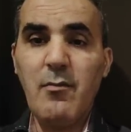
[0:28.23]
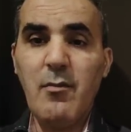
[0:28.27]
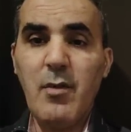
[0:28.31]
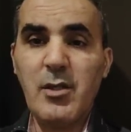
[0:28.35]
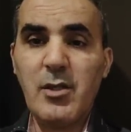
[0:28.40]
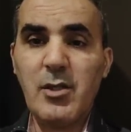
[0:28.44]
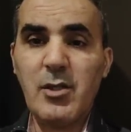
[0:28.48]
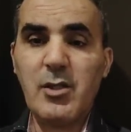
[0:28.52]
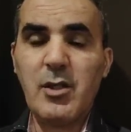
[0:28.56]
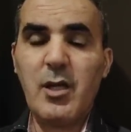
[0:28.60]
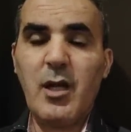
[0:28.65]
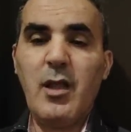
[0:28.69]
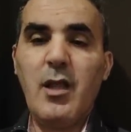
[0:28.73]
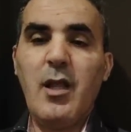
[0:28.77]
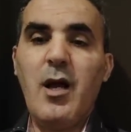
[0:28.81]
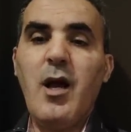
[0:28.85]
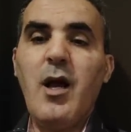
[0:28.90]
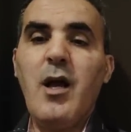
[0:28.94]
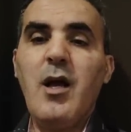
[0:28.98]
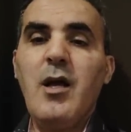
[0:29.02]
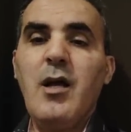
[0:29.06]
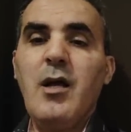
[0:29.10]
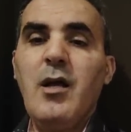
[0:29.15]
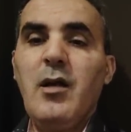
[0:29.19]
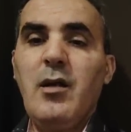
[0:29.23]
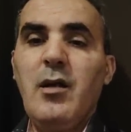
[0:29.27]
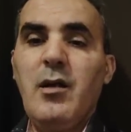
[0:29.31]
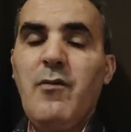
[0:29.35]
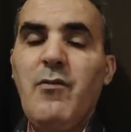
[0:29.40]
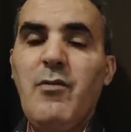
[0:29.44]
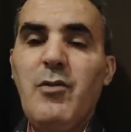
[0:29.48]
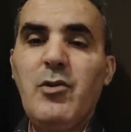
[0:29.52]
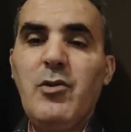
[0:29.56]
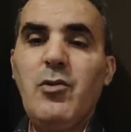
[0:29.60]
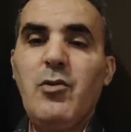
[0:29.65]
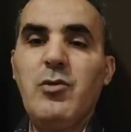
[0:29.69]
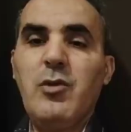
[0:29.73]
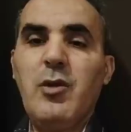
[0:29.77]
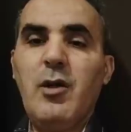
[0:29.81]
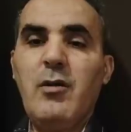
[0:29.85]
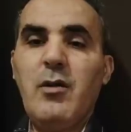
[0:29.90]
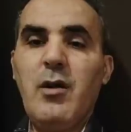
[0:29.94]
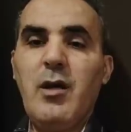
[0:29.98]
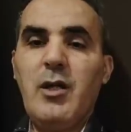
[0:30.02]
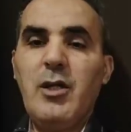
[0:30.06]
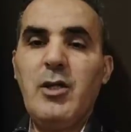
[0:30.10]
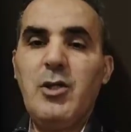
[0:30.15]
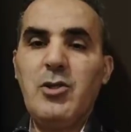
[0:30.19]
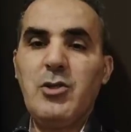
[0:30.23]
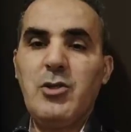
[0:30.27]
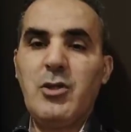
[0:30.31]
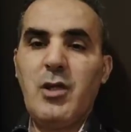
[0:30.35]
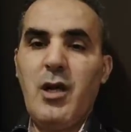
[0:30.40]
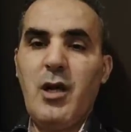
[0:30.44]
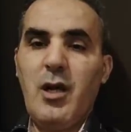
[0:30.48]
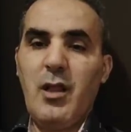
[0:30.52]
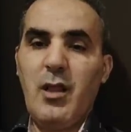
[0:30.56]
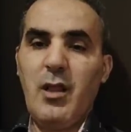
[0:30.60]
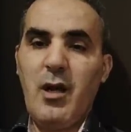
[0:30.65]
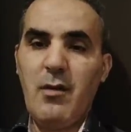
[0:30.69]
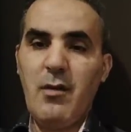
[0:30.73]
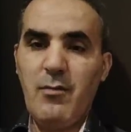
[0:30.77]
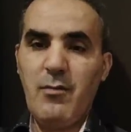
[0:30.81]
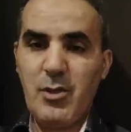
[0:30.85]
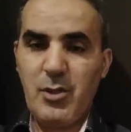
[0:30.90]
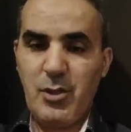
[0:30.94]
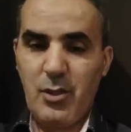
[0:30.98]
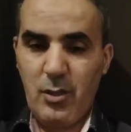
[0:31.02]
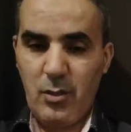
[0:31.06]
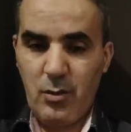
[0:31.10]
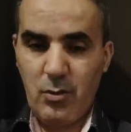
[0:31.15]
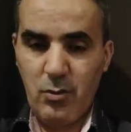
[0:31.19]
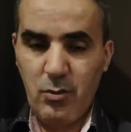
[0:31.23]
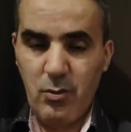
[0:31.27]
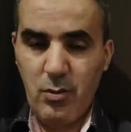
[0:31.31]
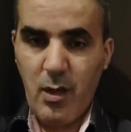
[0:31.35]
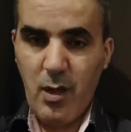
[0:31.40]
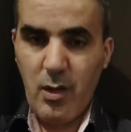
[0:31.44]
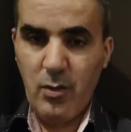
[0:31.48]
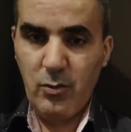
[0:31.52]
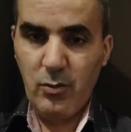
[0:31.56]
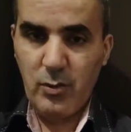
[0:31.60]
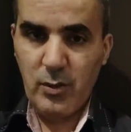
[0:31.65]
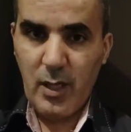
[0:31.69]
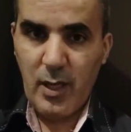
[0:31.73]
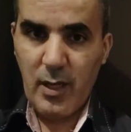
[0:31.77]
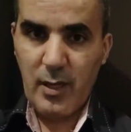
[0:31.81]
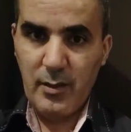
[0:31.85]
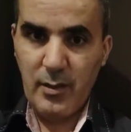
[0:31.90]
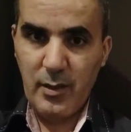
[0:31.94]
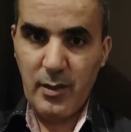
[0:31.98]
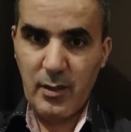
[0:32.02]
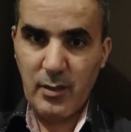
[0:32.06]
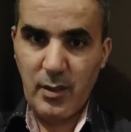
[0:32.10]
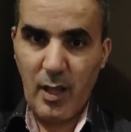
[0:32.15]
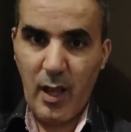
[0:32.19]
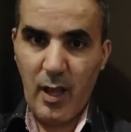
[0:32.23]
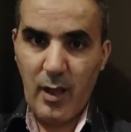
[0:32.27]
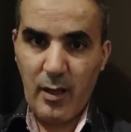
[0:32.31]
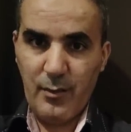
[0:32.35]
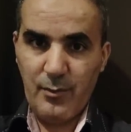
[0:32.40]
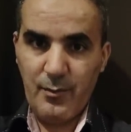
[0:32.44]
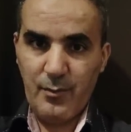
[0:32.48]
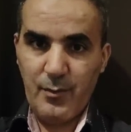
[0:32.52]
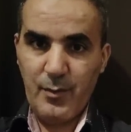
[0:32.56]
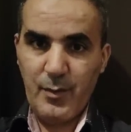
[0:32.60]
باش إن شاء الله الفيديو تاعنا إن شاء الله باش يحقق أوسع نطاق